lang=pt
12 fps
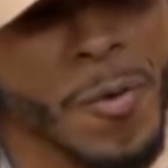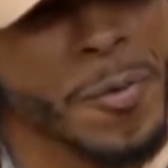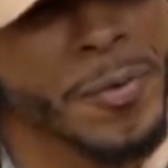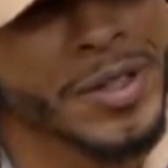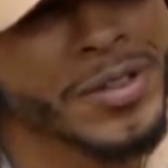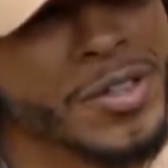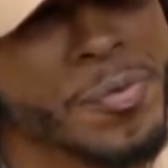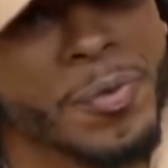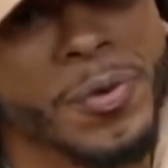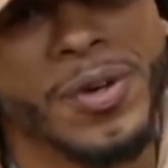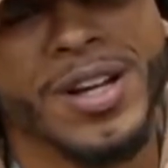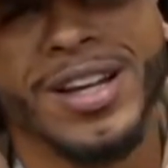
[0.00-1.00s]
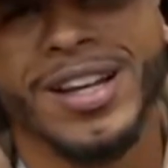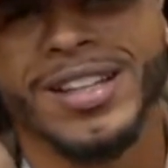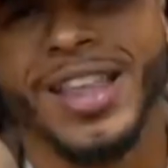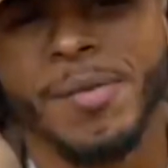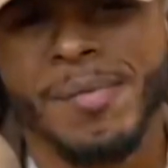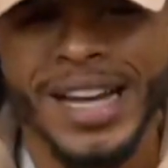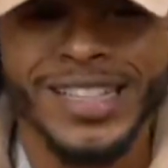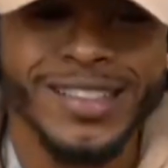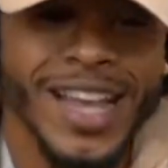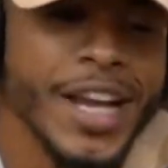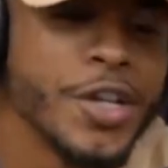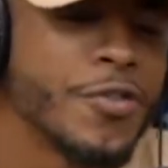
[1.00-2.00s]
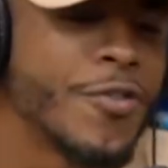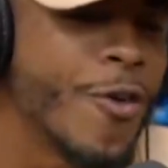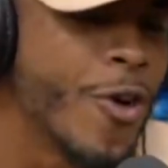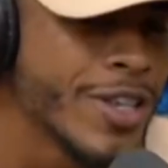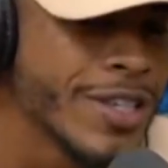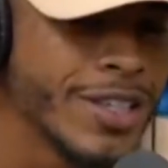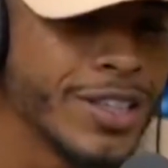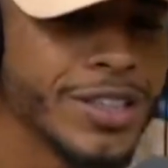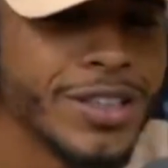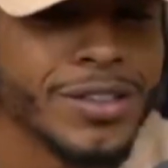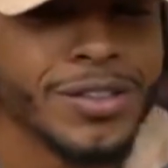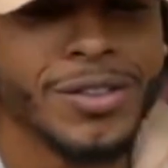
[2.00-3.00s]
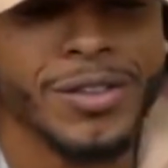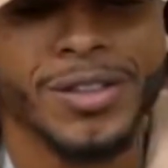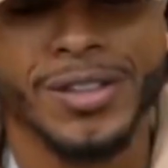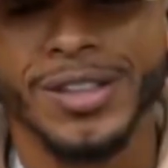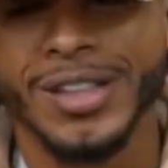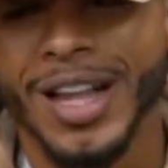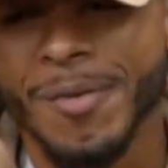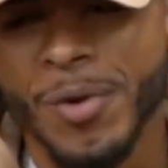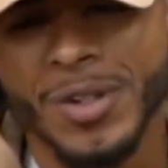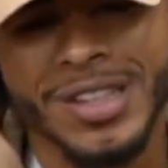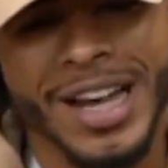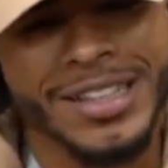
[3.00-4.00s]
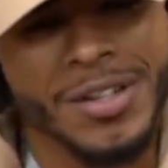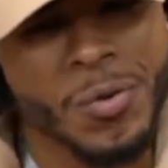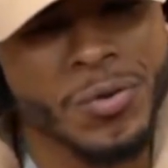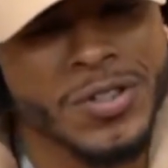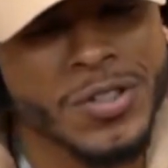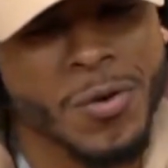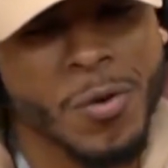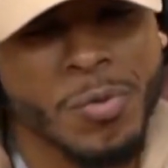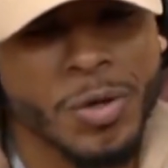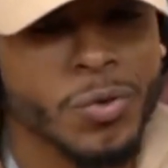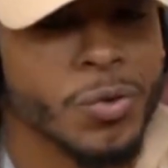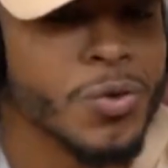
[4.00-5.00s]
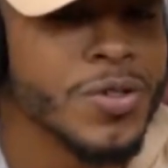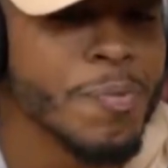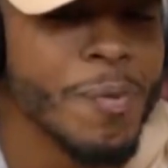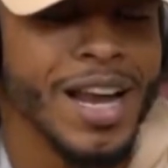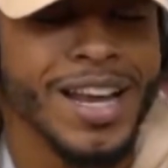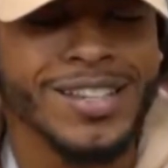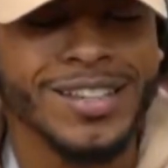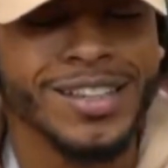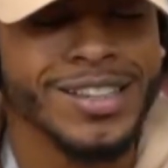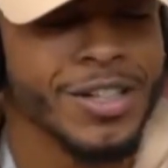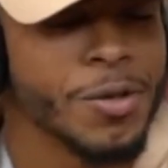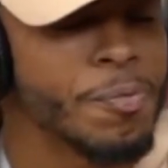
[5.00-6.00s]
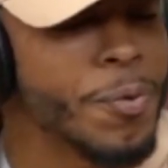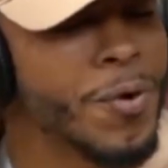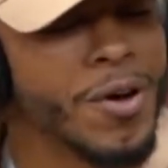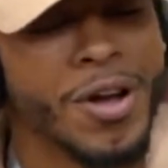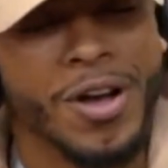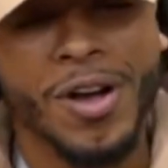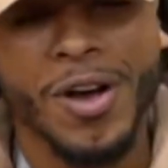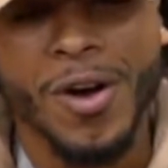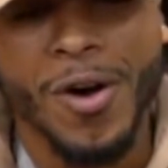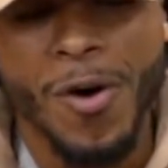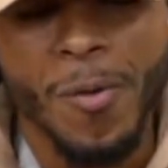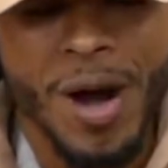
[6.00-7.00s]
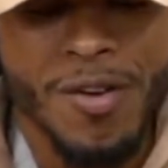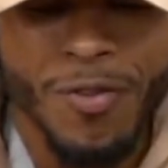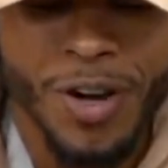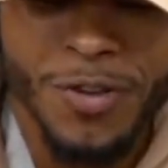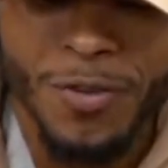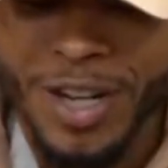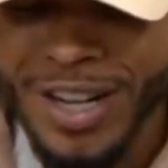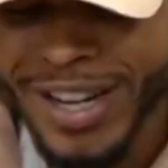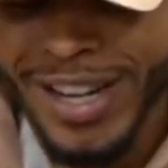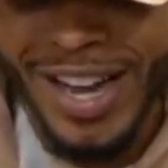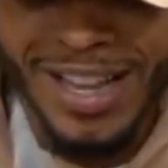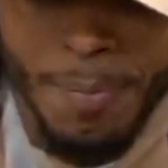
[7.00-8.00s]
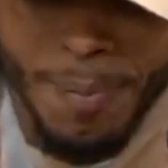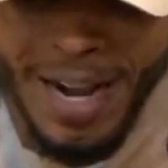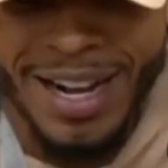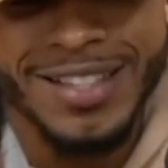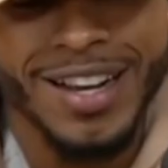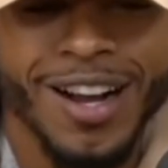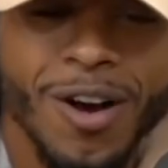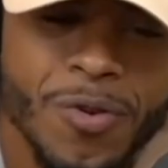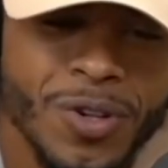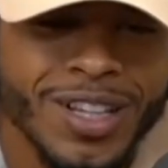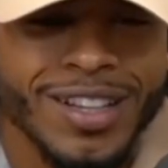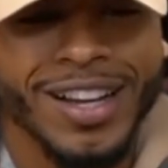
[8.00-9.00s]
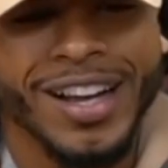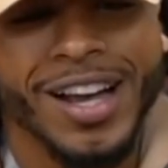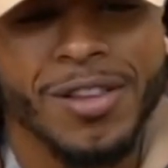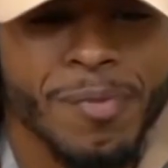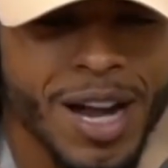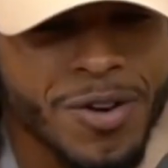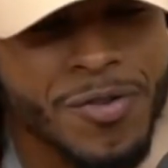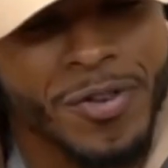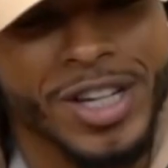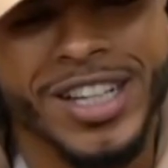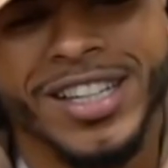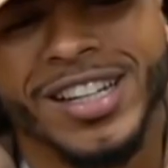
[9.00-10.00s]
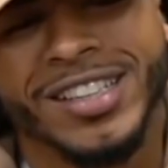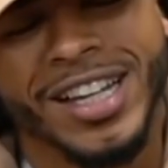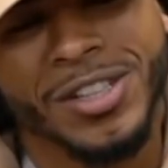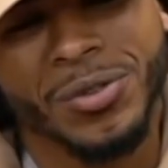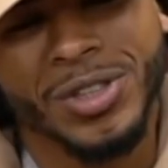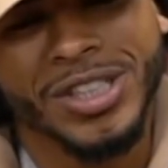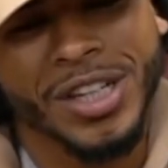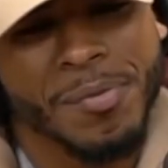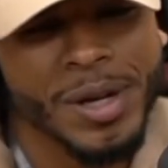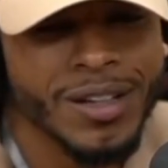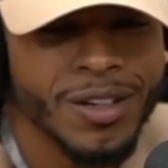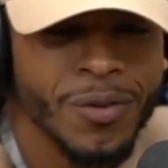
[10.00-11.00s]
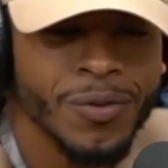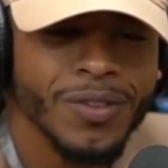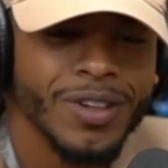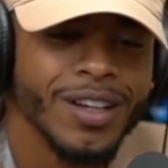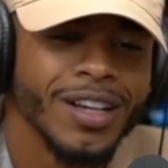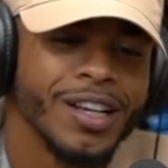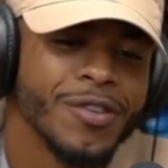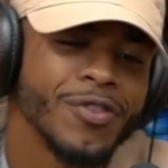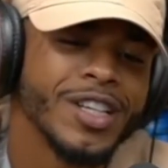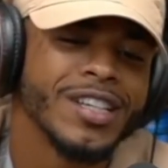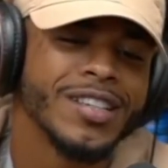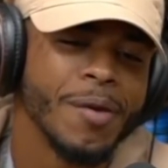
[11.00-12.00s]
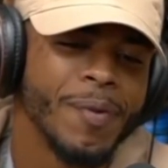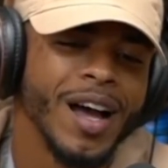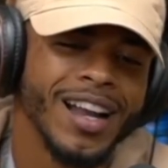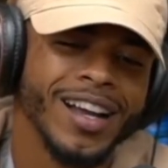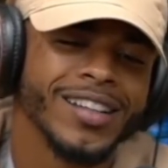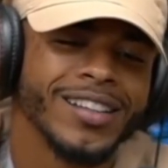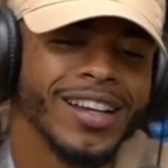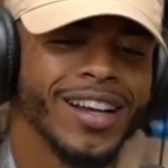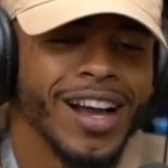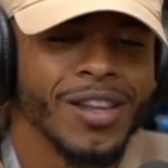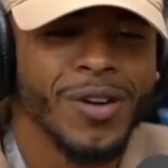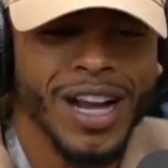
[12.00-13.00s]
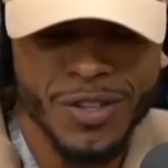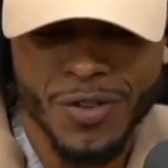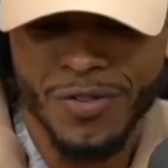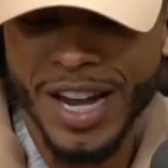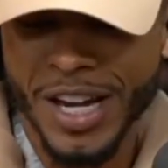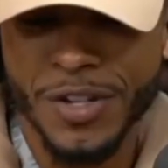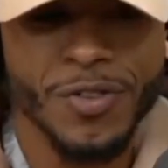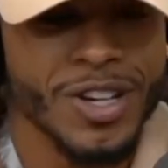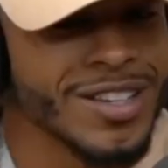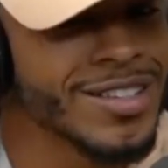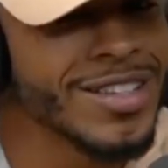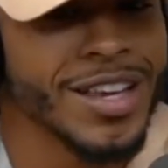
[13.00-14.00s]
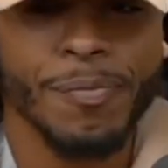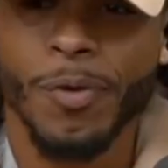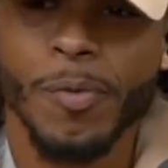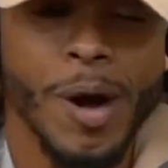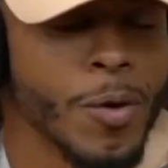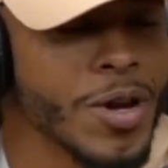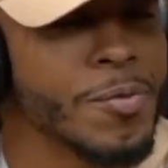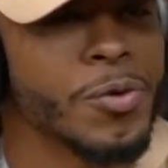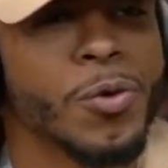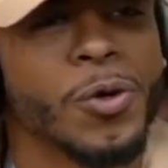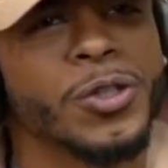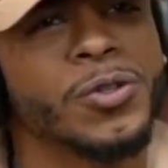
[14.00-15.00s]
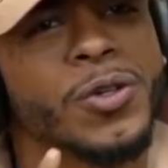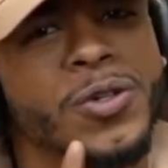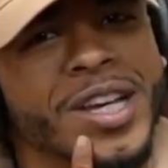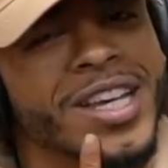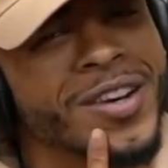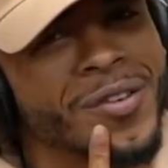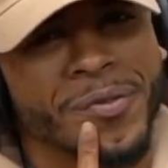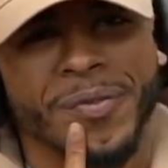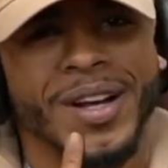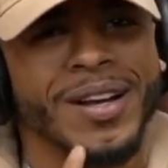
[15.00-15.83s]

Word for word: como, mano. Tipo, tem mais de 10 vozes na montagem com 5 minutos e parece que, tipo, uma voz foi criada para casar com a outra, tá ligado? Mas não foi a genialidade do DJ Melão que fez essa parada, tá ligado? Casou Caralho. várias vozinhas, pô, o bagulho é muito gostoso. Aí